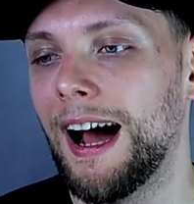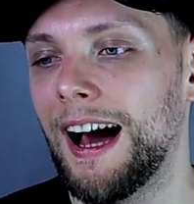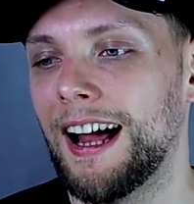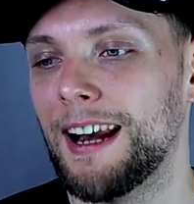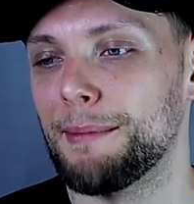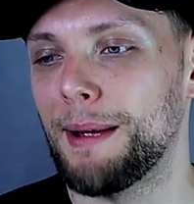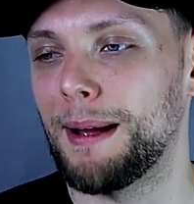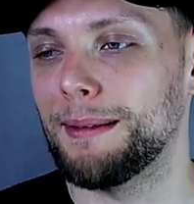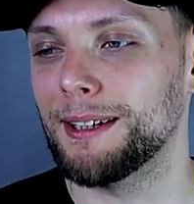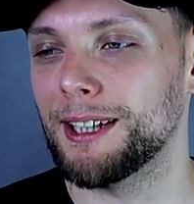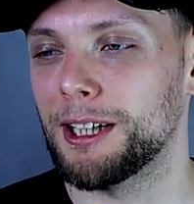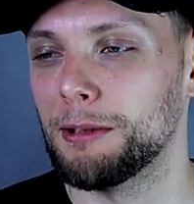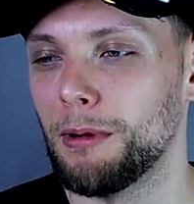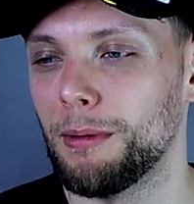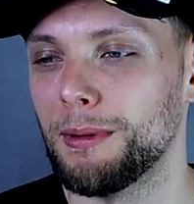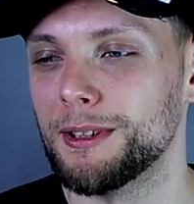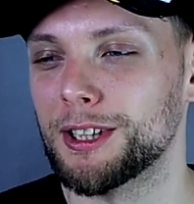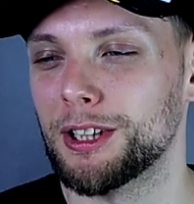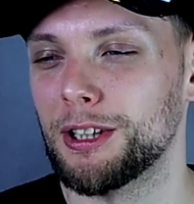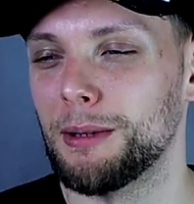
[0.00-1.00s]
ale miałem taki
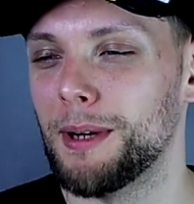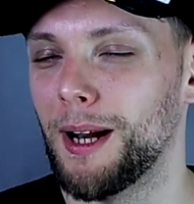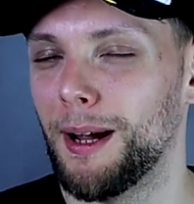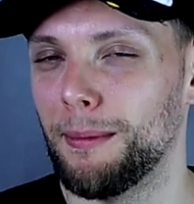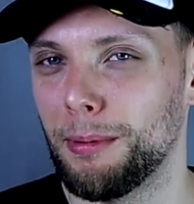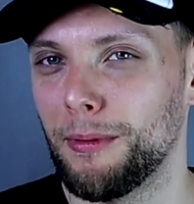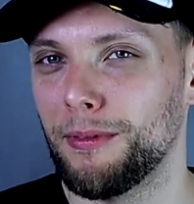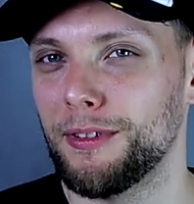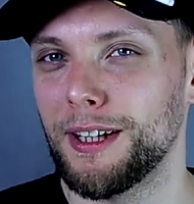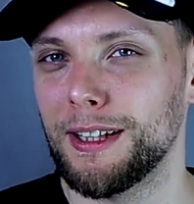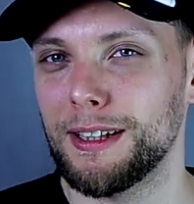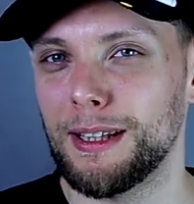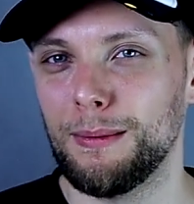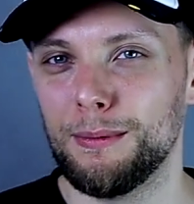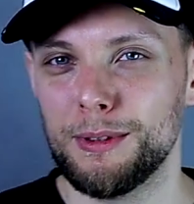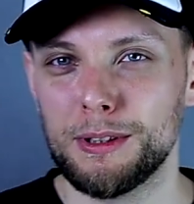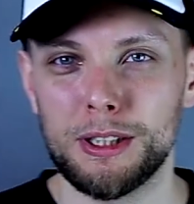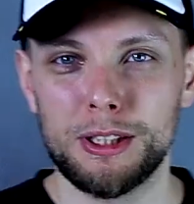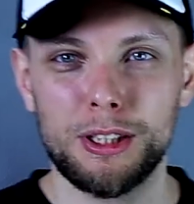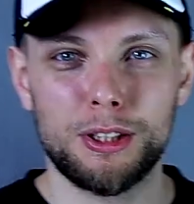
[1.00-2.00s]
moment, że dobra, powinien
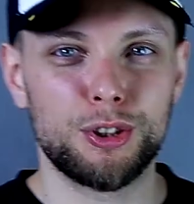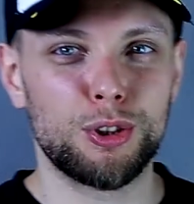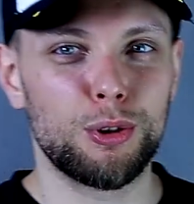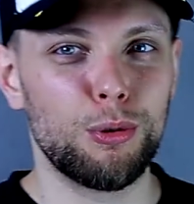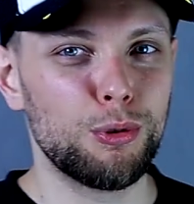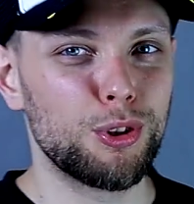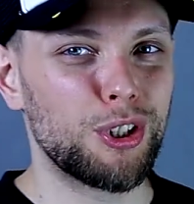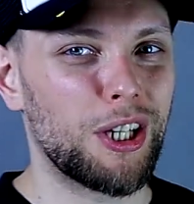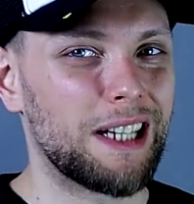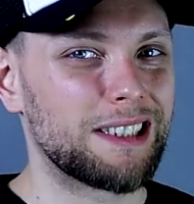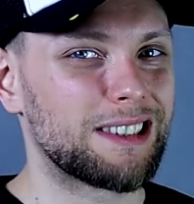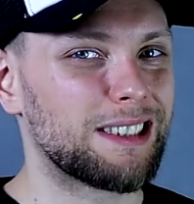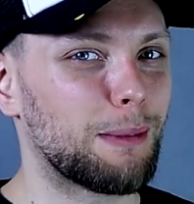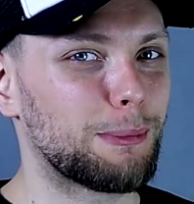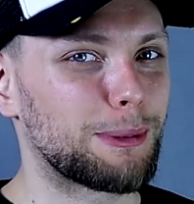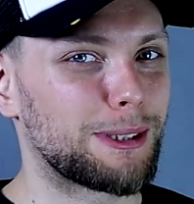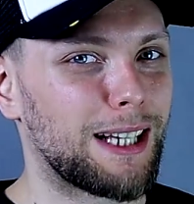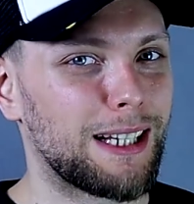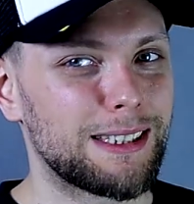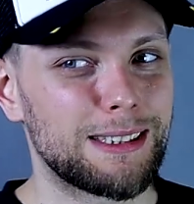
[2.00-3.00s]
tam wysłać jakichś ludzi, a
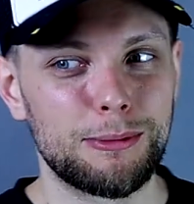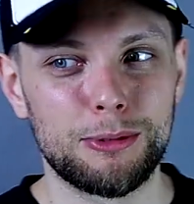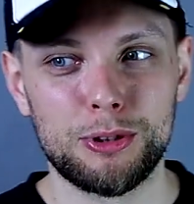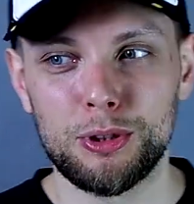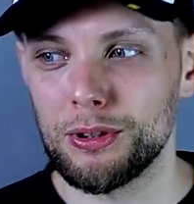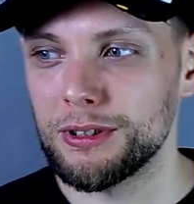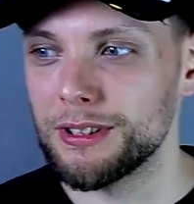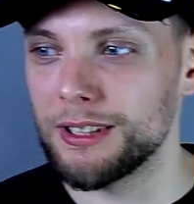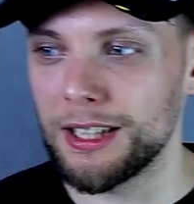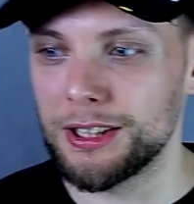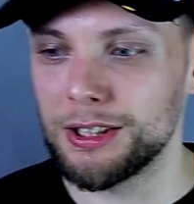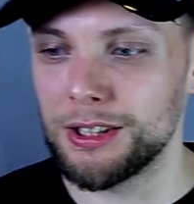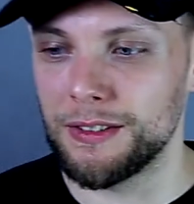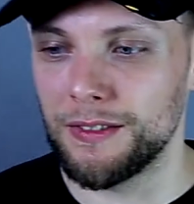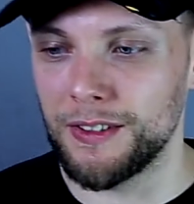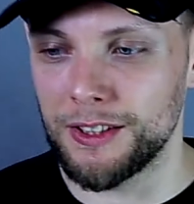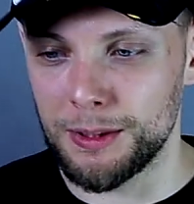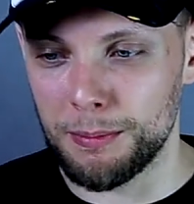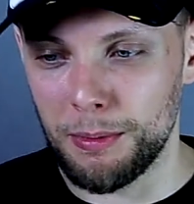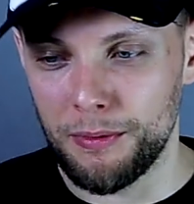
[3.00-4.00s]
sam z gasem zostać
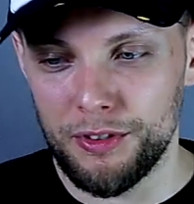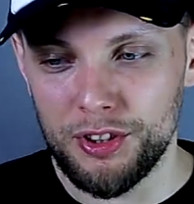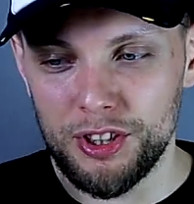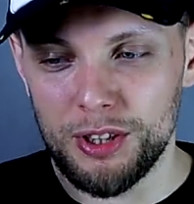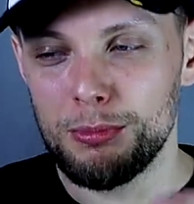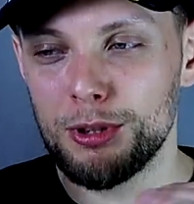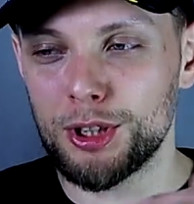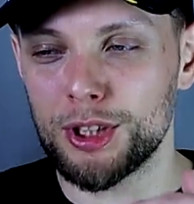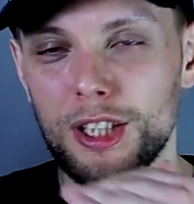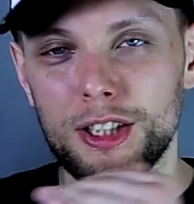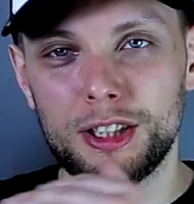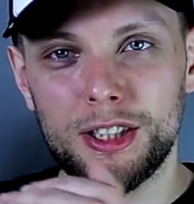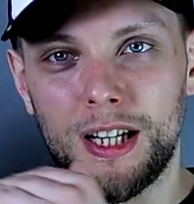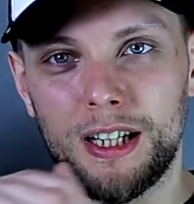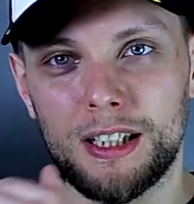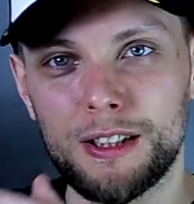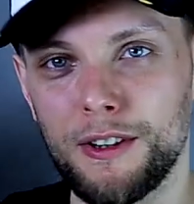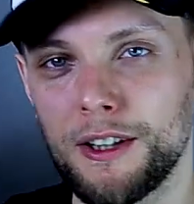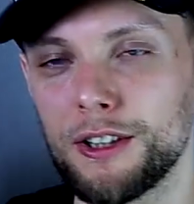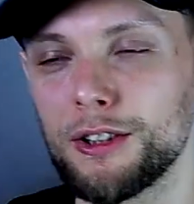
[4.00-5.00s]
i wiecie, powinni myśleć
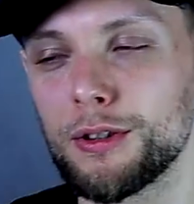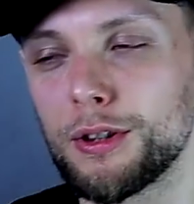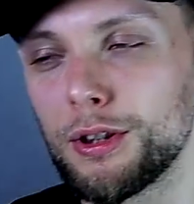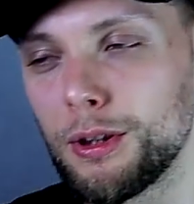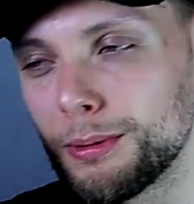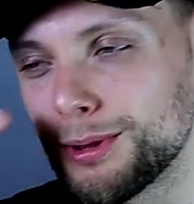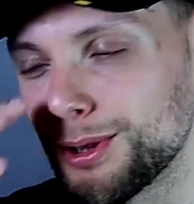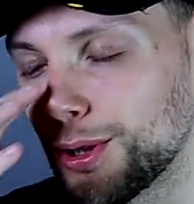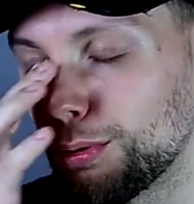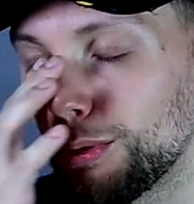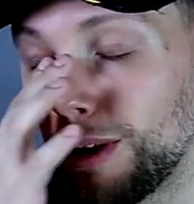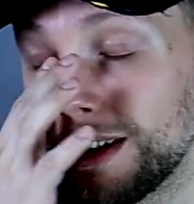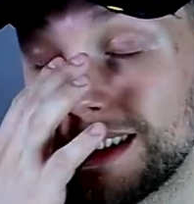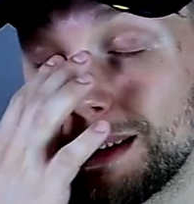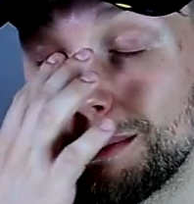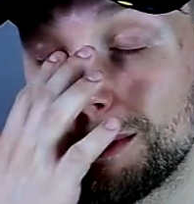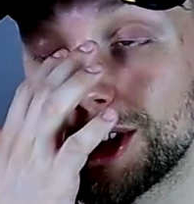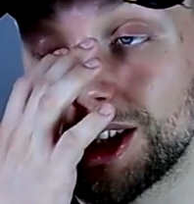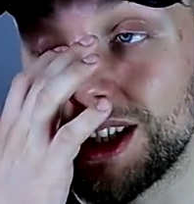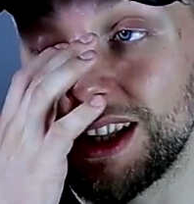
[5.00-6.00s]
tak dwa kroki do przodu, a
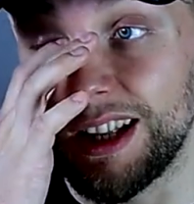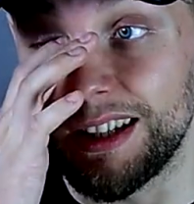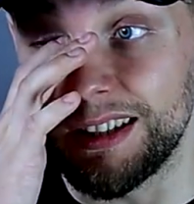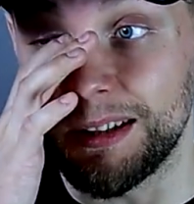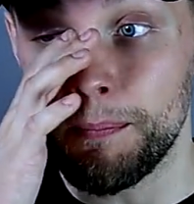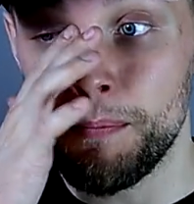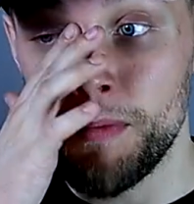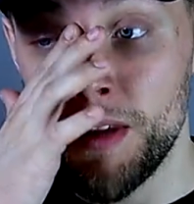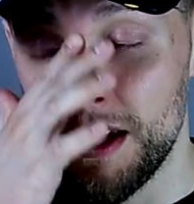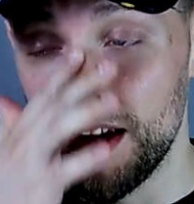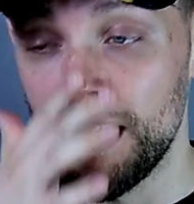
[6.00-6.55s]
nie myśleli.